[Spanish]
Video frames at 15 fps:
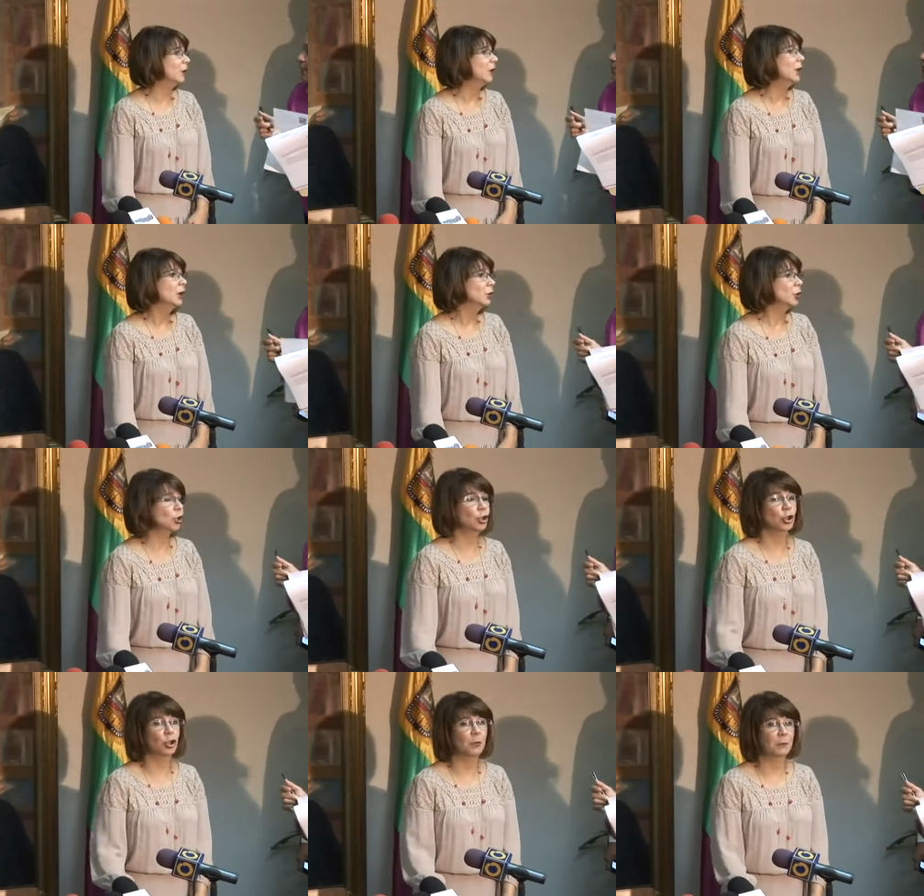La
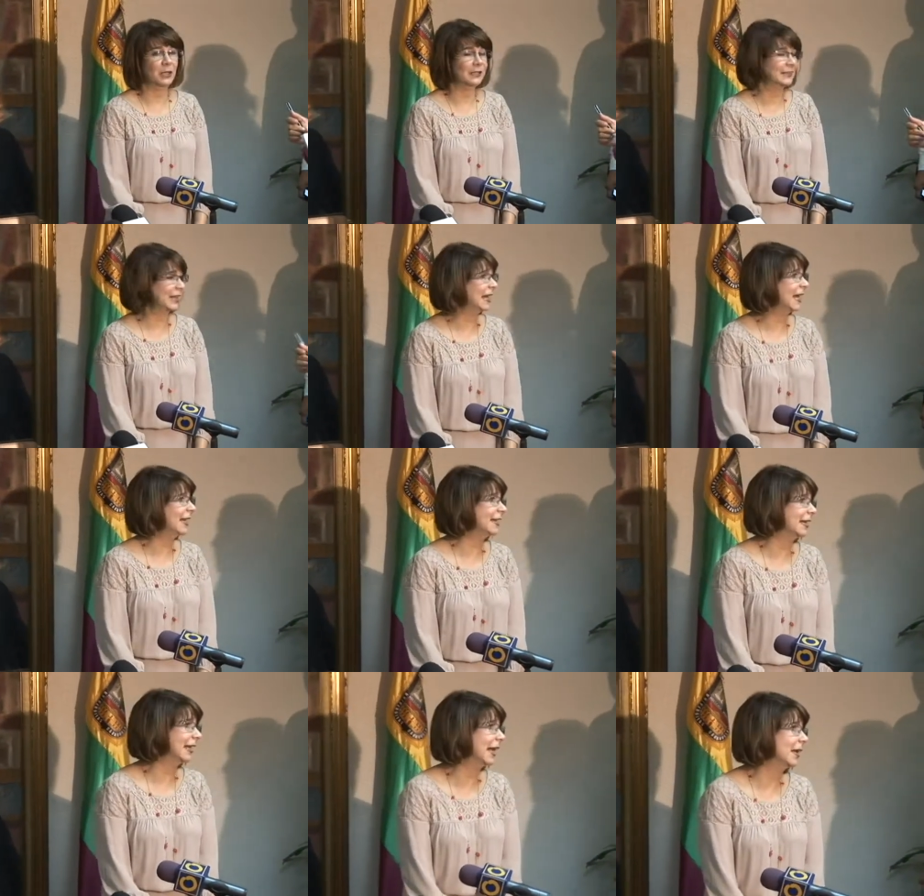rectora
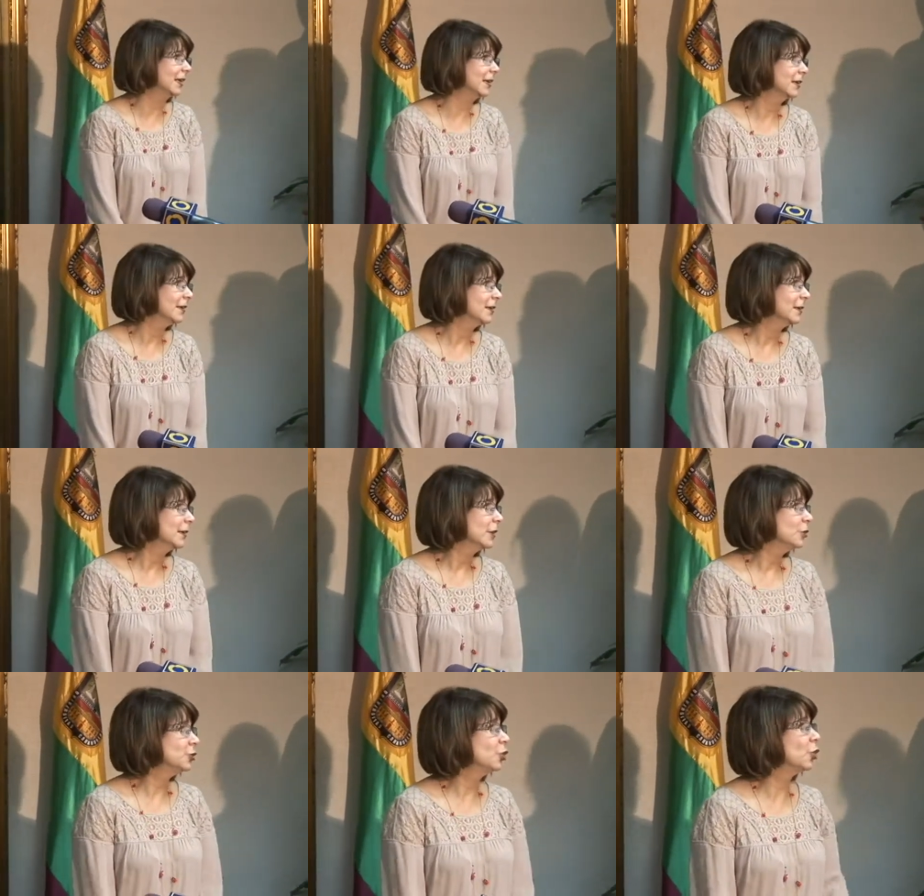señaló que los
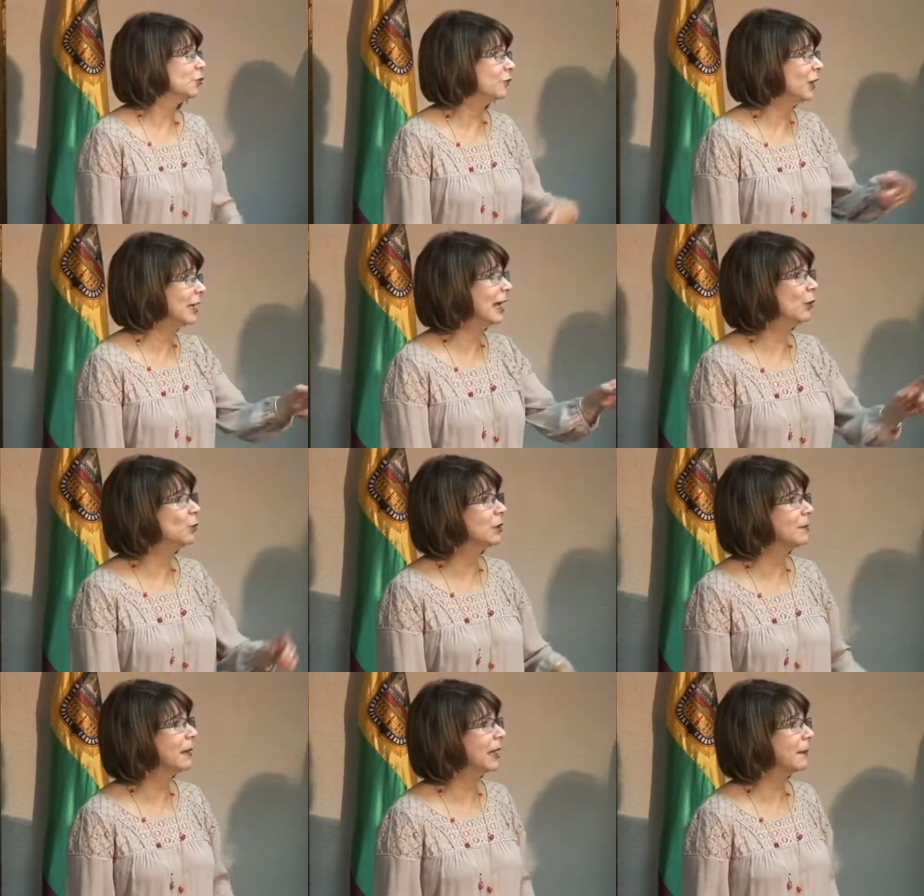departamentos
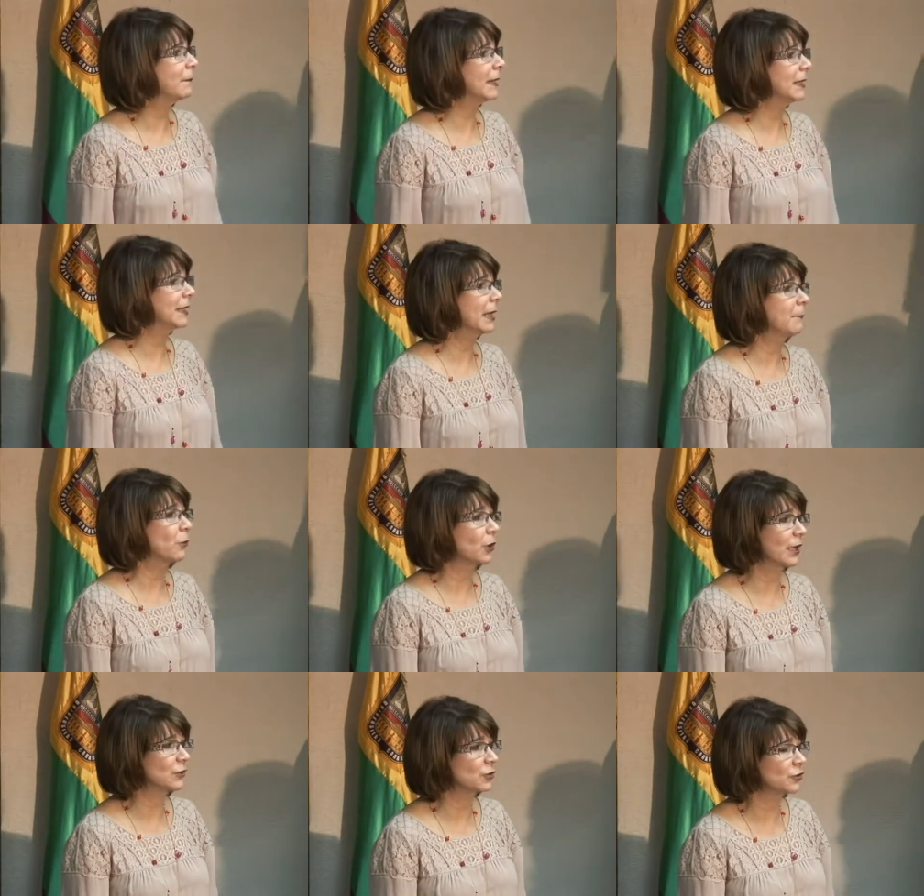encargados de
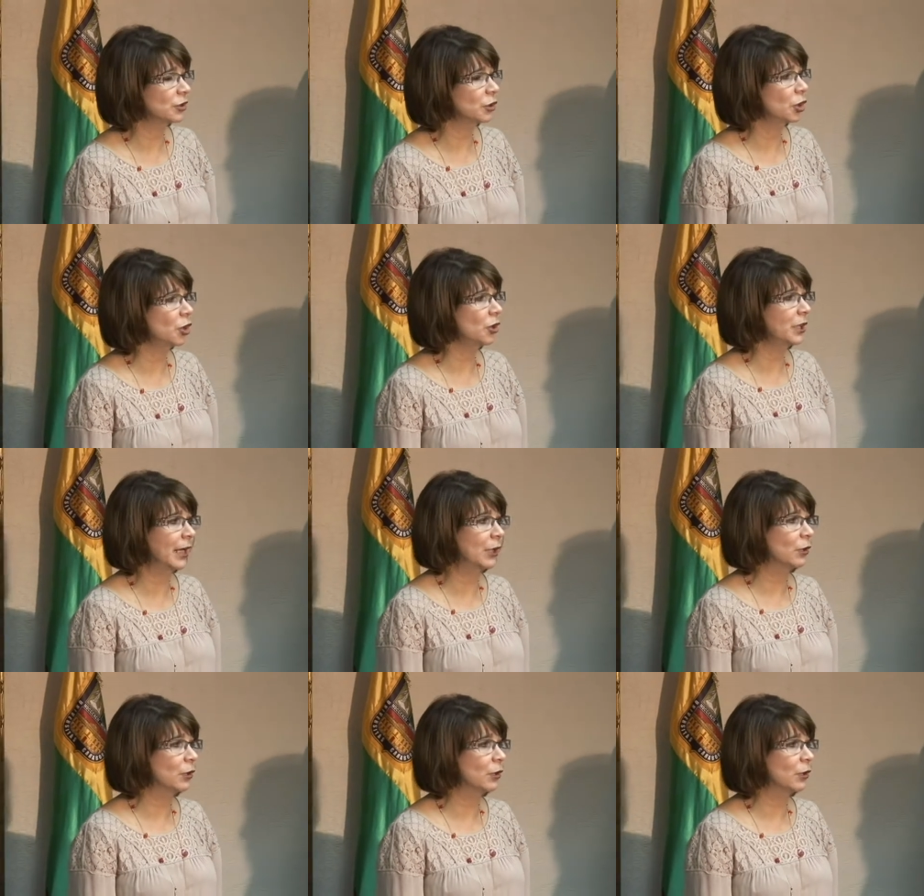calcular y pagar